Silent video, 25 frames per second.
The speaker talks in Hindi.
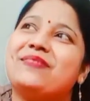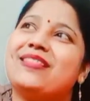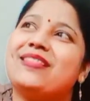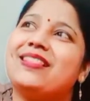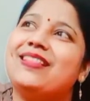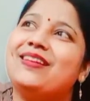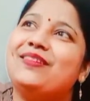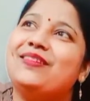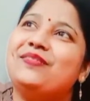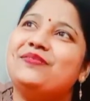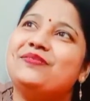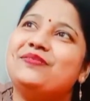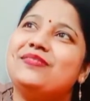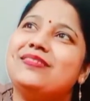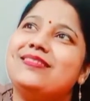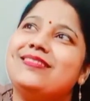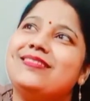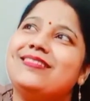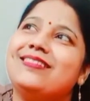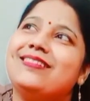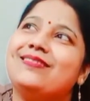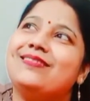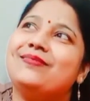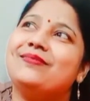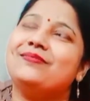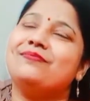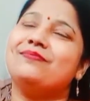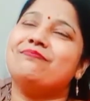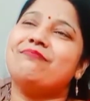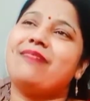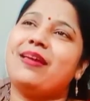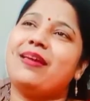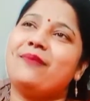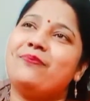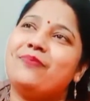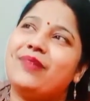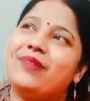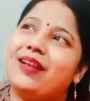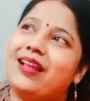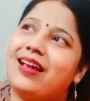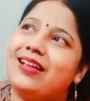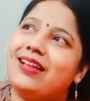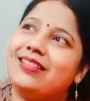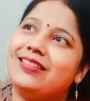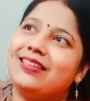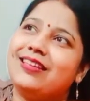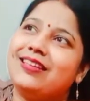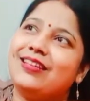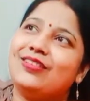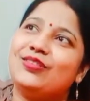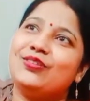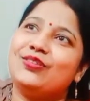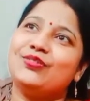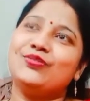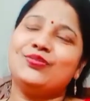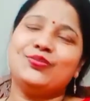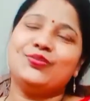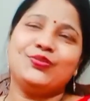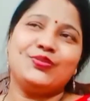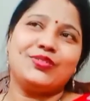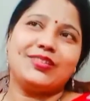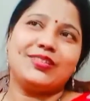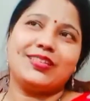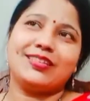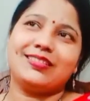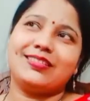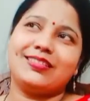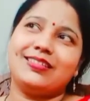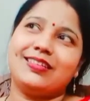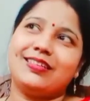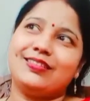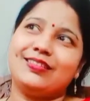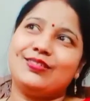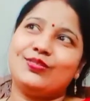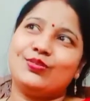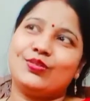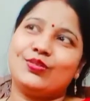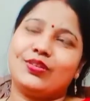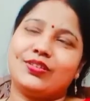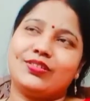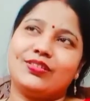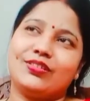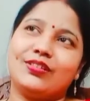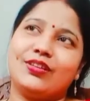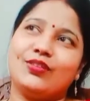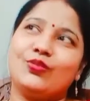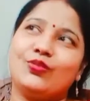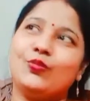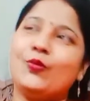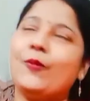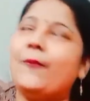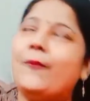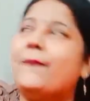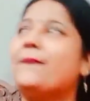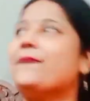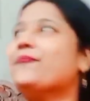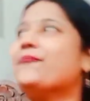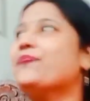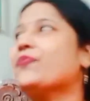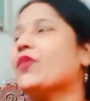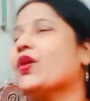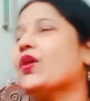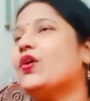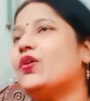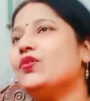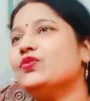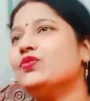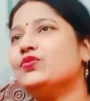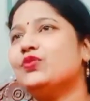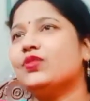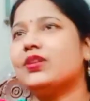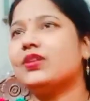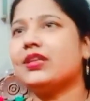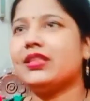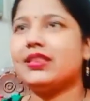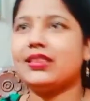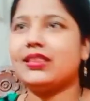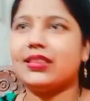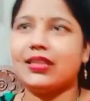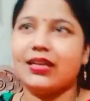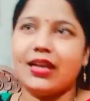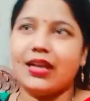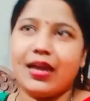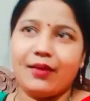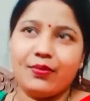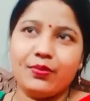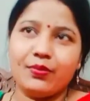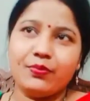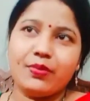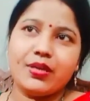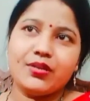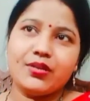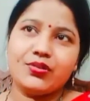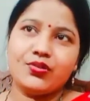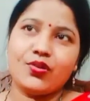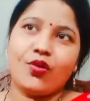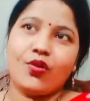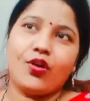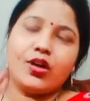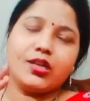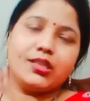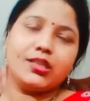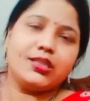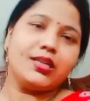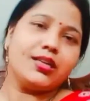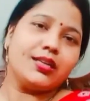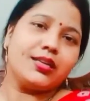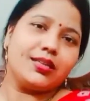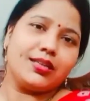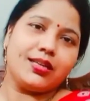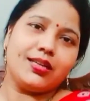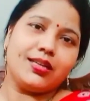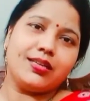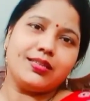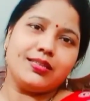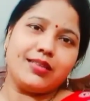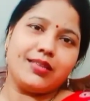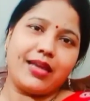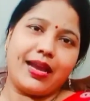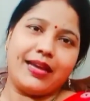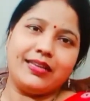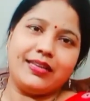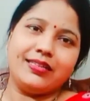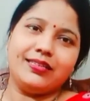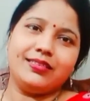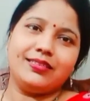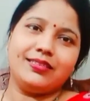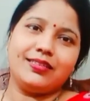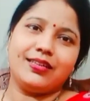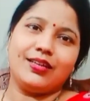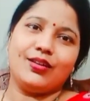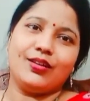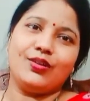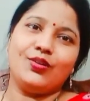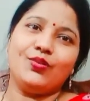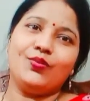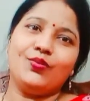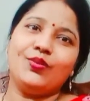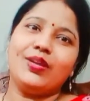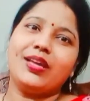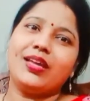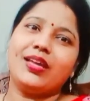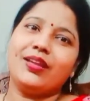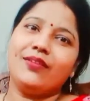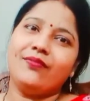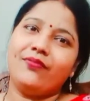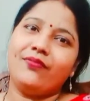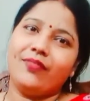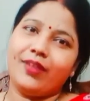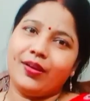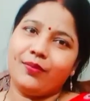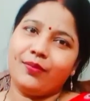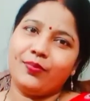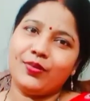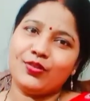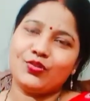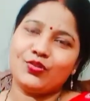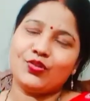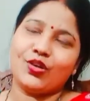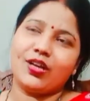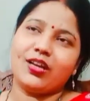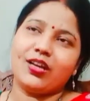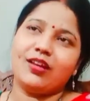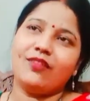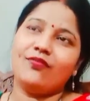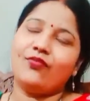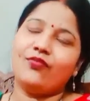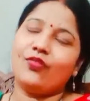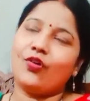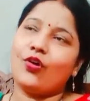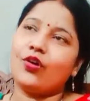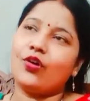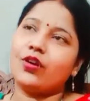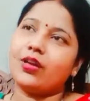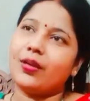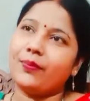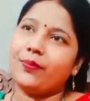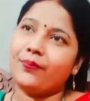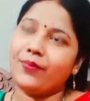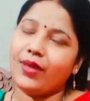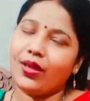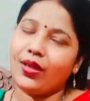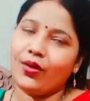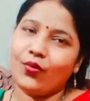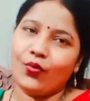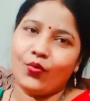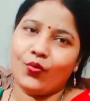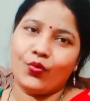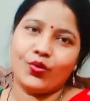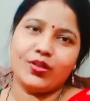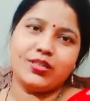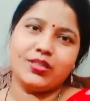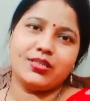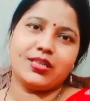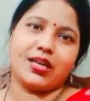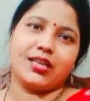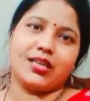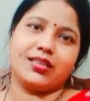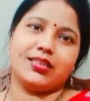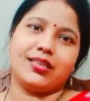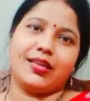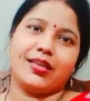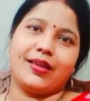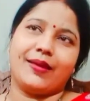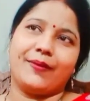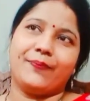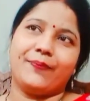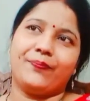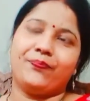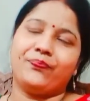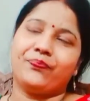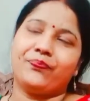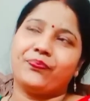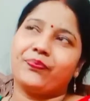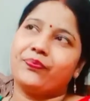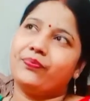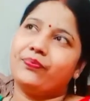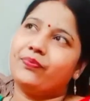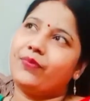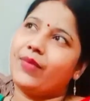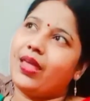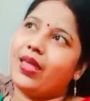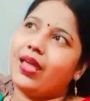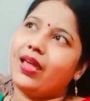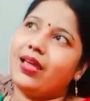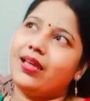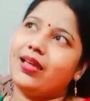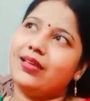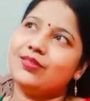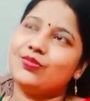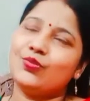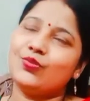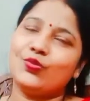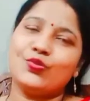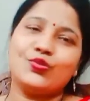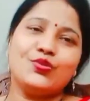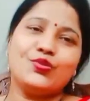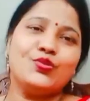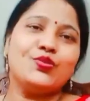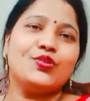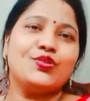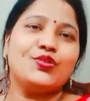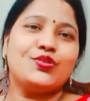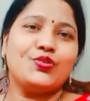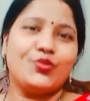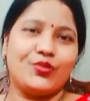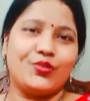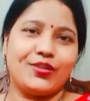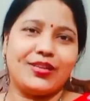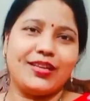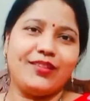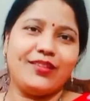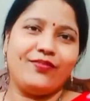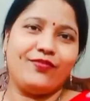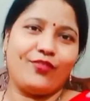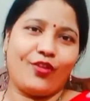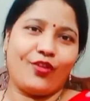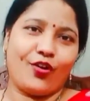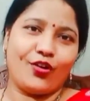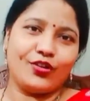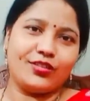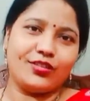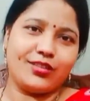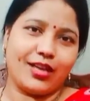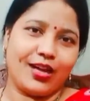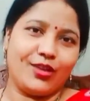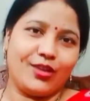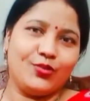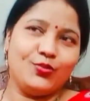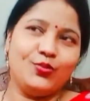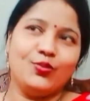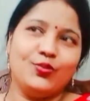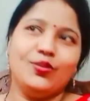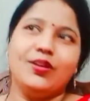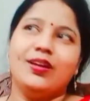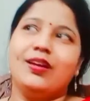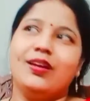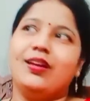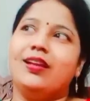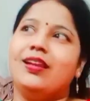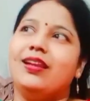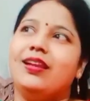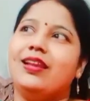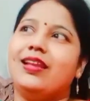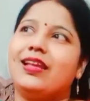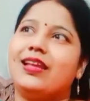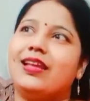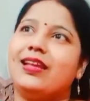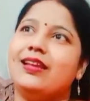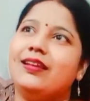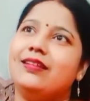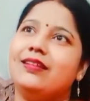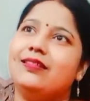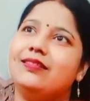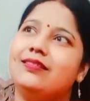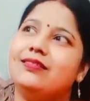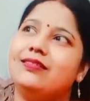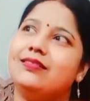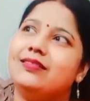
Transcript: मतलब मैं बनाती रहती हूँ सूट करती रहती हूँ करती रहती हूँ और उसको कितना भी मैं शॉर्ट कर कर एडिट कर लूँ लेकिन फिर भी जो है ना ब्लॉग लंबे हो ही जाते हैं मैं सोचती हूँ कि छोटे ब्लॉग डालूँ लेकिन